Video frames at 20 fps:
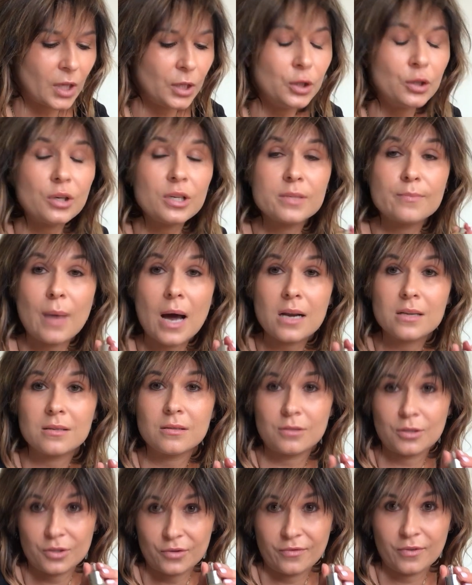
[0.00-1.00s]
I to jest
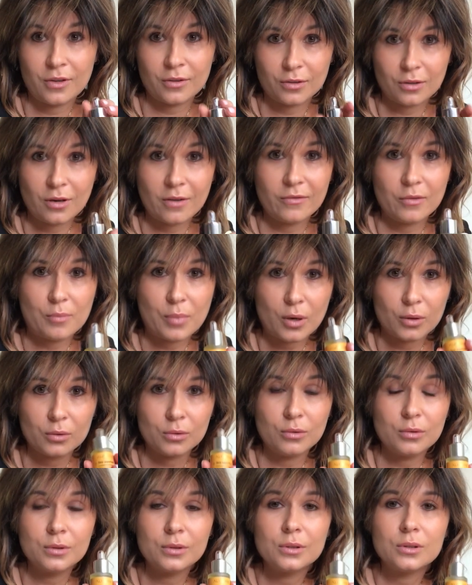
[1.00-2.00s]
bardzo też wyjątkowy
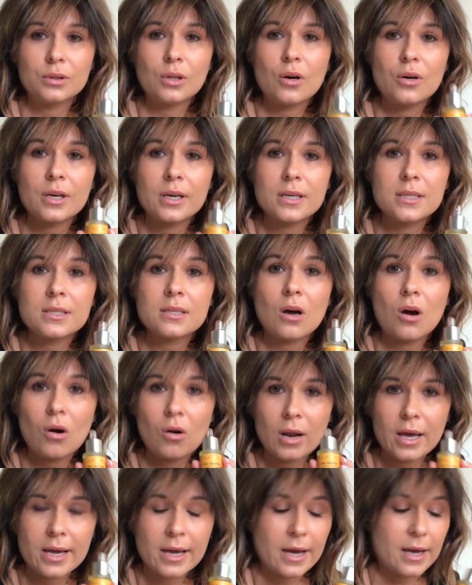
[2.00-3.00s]
produkt. To jest
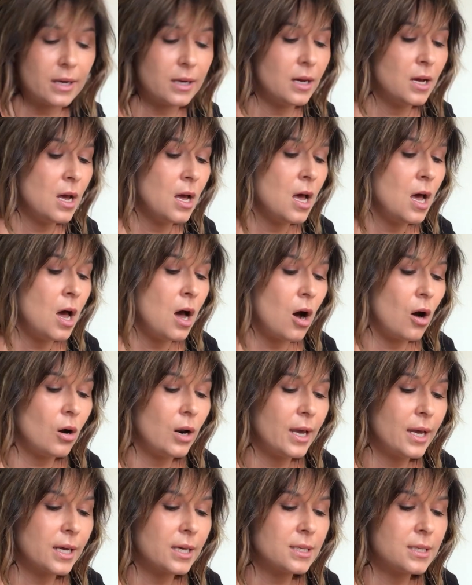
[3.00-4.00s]
olejek,
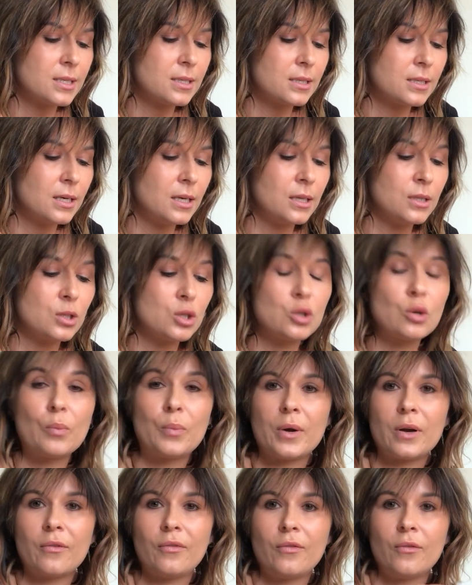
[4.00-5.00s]
olejek Skin
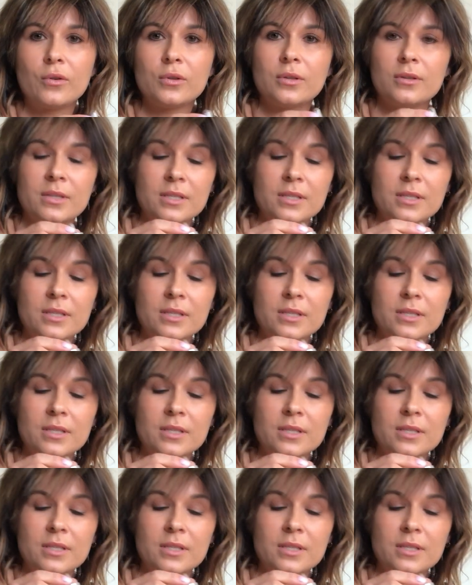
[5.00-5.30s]
Superfood.